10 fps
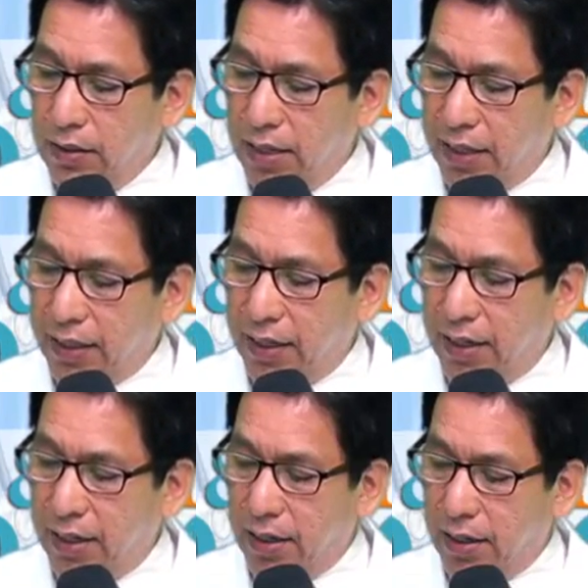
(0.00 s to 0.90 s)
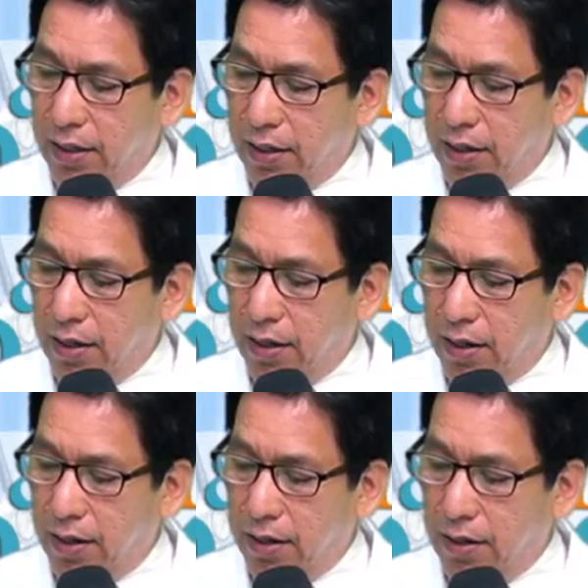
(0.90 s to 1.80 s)
ya que
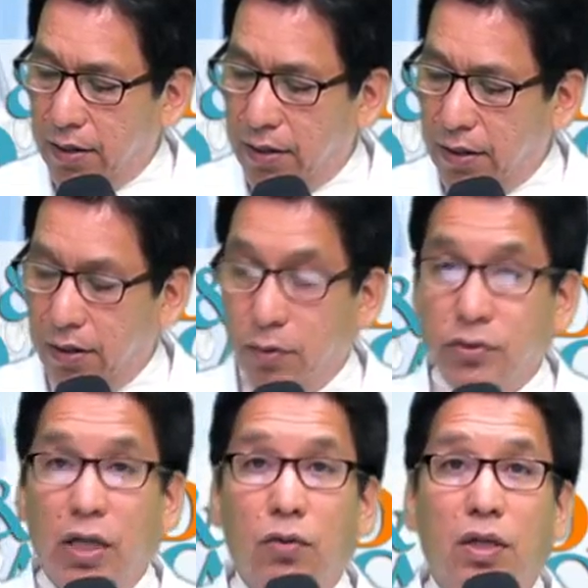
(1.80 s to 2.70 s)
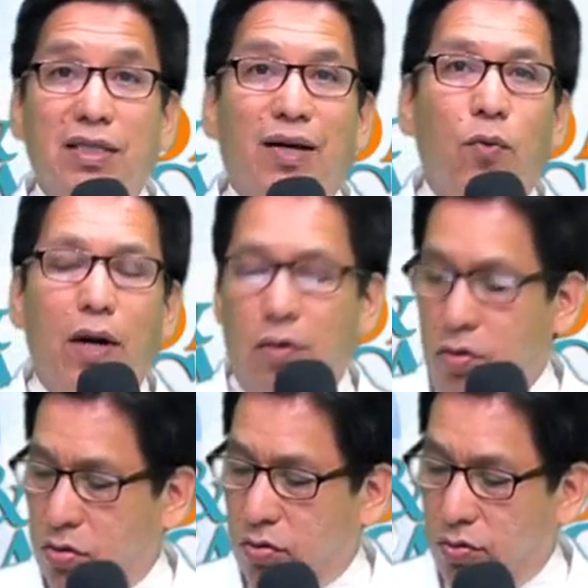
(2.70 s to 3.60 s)
eh, un saludo hasta
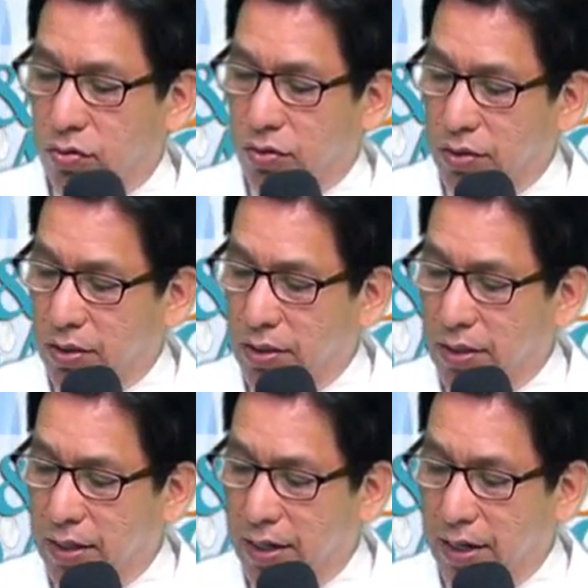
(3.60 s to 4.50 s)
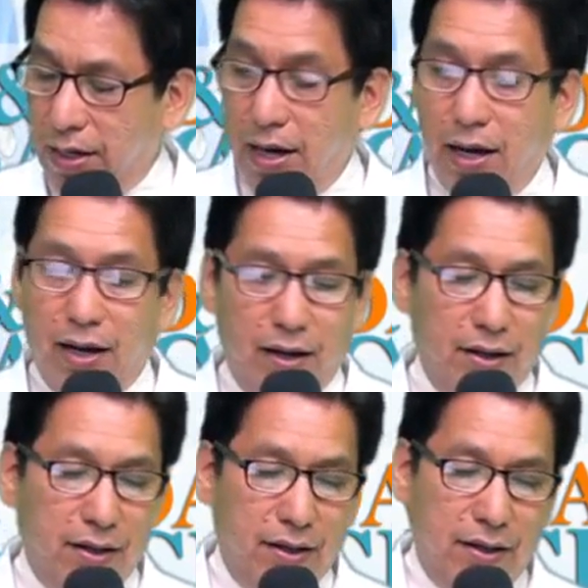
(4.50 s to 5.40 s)
Ecuador,
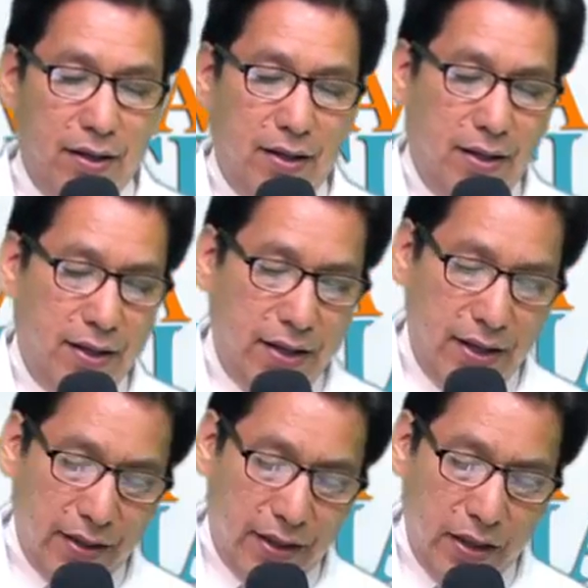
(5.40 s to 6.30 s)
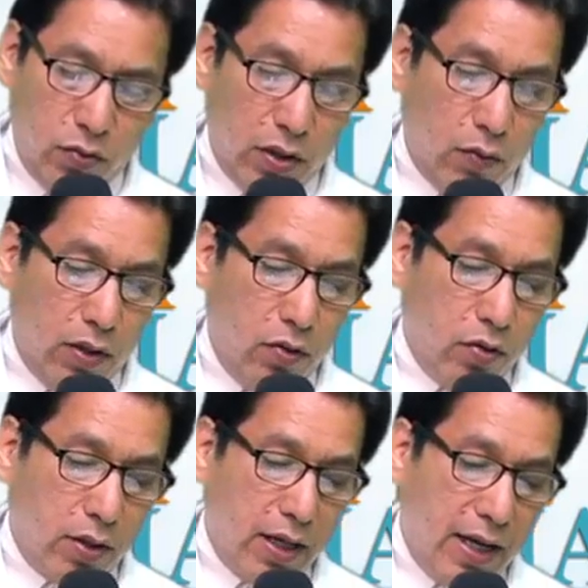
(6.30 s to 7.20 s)
allá en Quito,
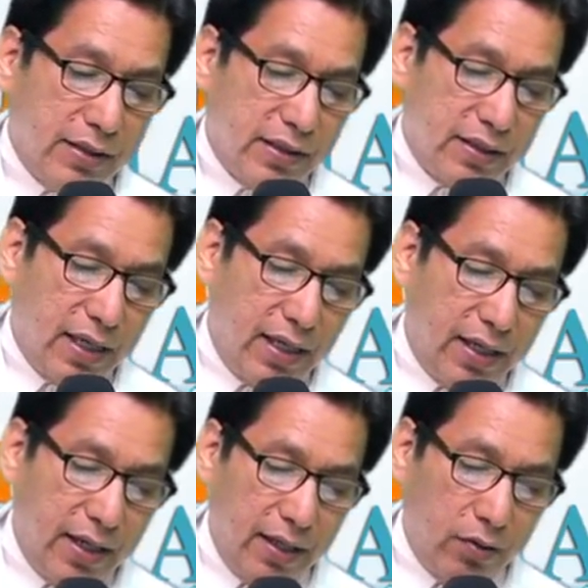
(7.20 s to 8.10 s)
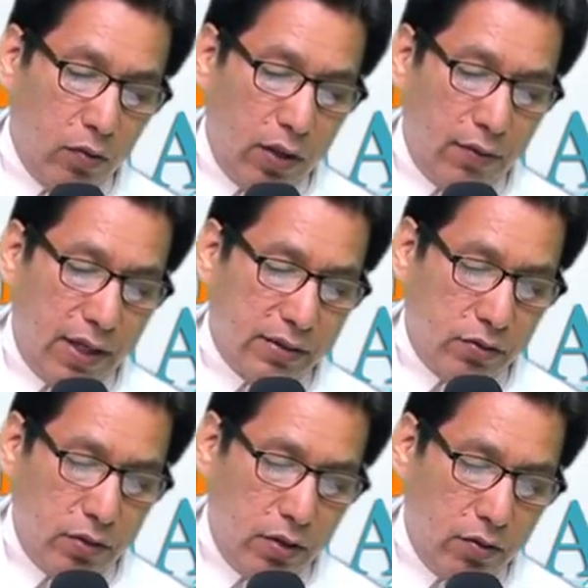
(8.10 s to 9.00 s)
Ecuador, a César Alejandro. Un
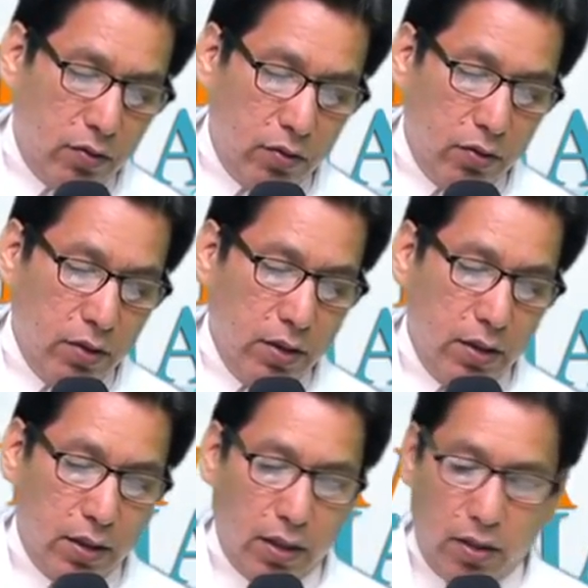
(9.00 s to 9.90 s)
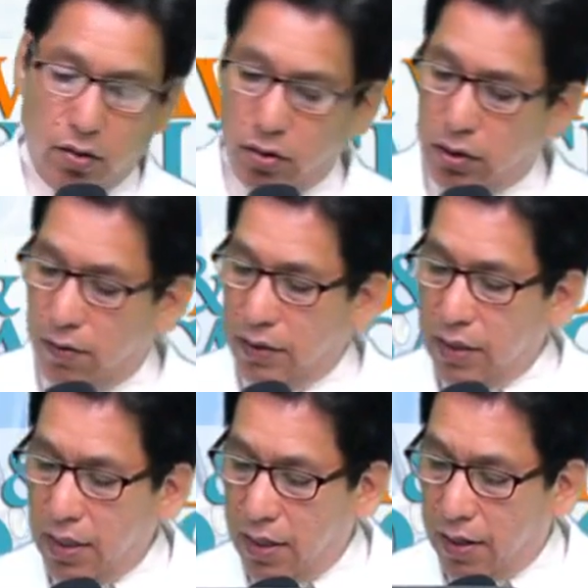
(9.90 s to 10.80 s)
abrazo, hijo. Que Dios te
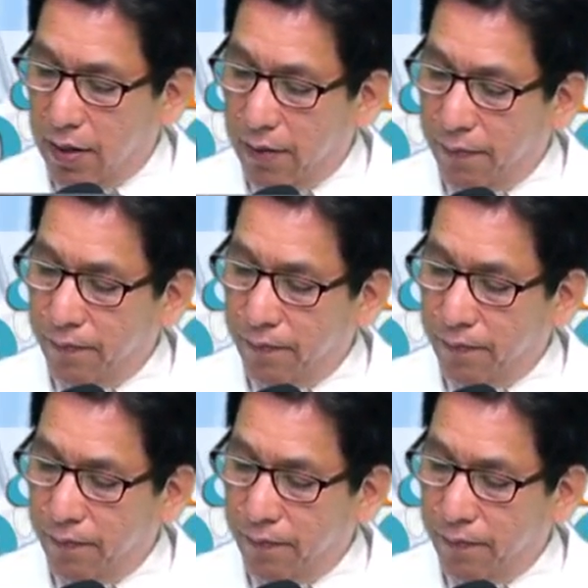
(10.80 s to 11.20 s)
bendiga.